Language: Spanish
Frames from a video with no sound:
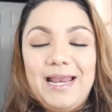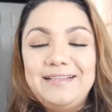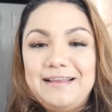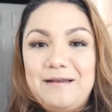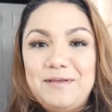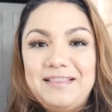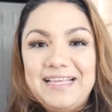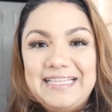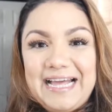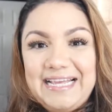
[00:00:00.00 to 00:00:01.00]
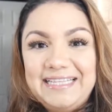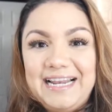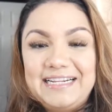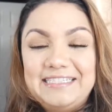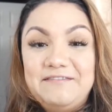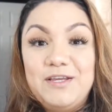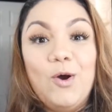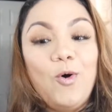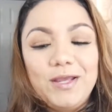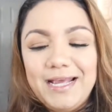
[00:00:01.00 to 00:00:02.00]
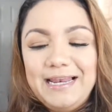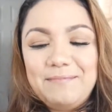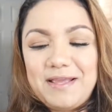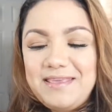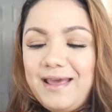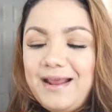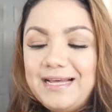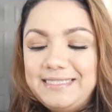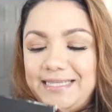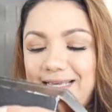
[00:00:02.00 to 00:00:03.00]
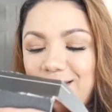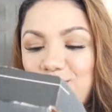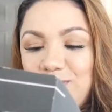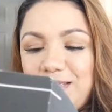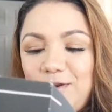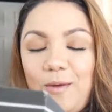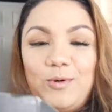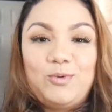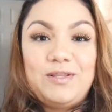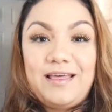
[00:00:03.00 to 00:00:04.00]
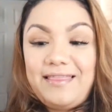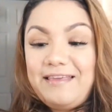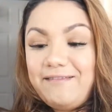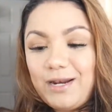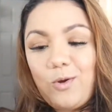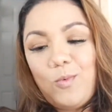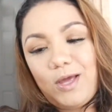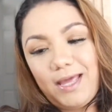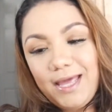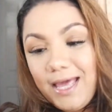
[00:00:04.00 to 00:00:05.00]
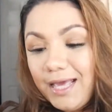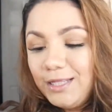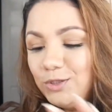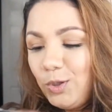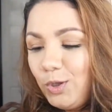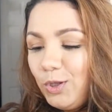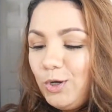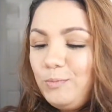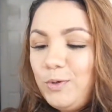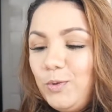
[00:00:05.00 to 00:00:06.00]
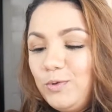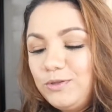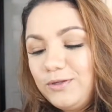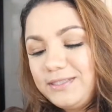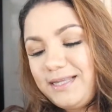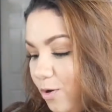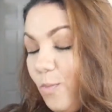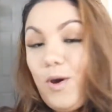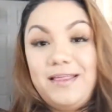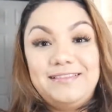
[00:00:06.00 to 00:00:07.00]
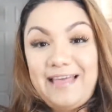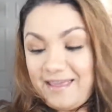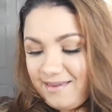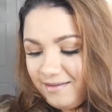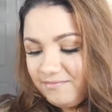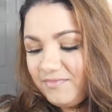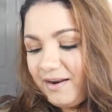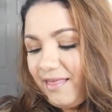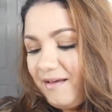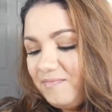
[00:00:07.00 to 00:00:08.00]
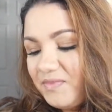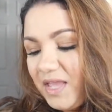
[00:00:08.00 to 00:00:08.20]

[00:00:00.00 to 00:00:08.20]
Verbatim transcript: que literalmente esta cajita la recibí hoy en la mañana, así que no he tenido la oportunidad de ver como que todos los productos como a detalle, ¿verdad?